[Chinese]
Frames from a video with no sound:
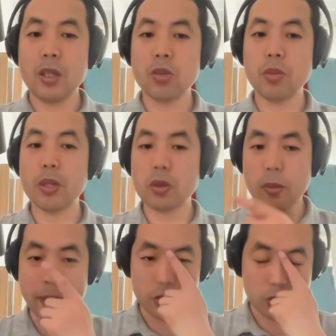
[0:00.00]
就说明
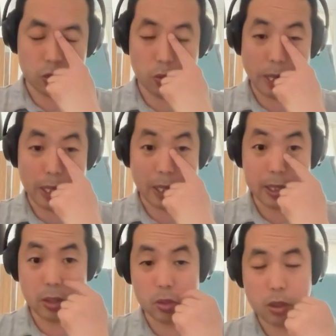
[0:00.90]
说白说白了，
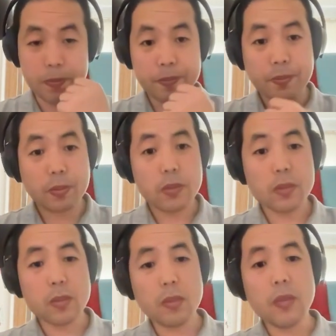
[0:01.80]
还是说
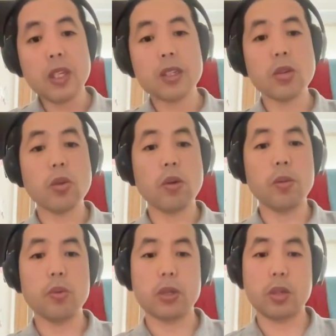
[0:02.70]
这个国
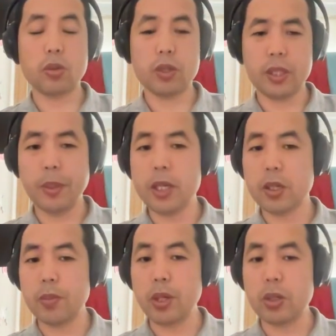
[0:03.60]
防部，他说即便
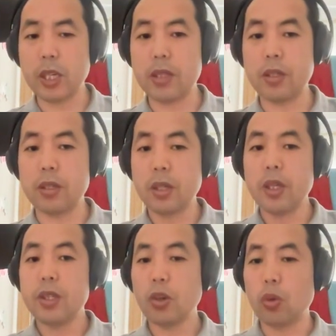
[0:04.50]
是没有战争，
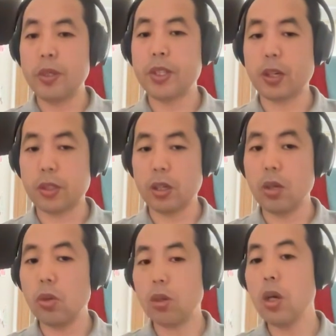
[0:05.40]
像我们想象
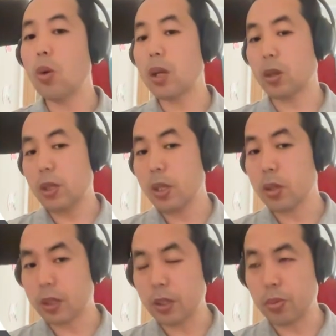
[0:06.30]
恶恶化到那
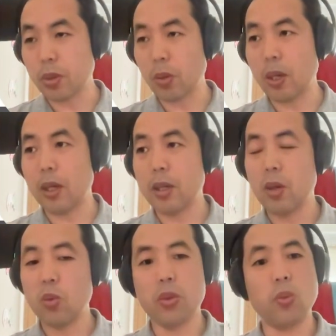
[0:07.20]
个地步的话，
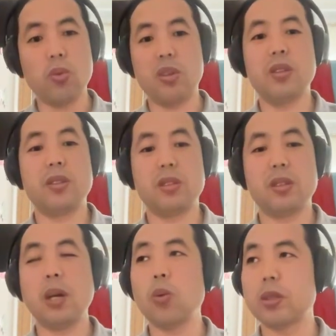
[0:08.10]
我
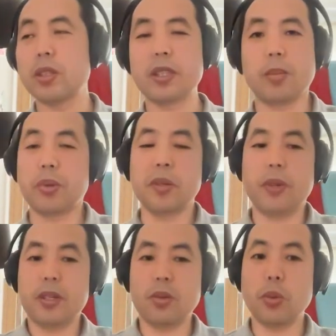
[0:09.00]
但我自己也不
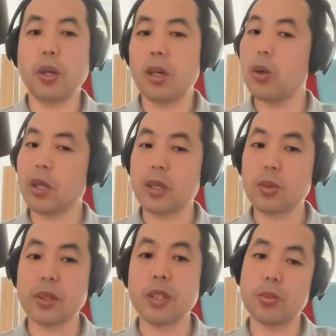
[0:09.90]
认为这会恶化到那
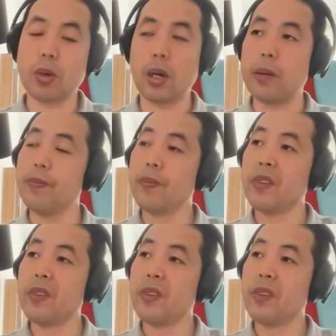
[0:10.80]
种地步啊。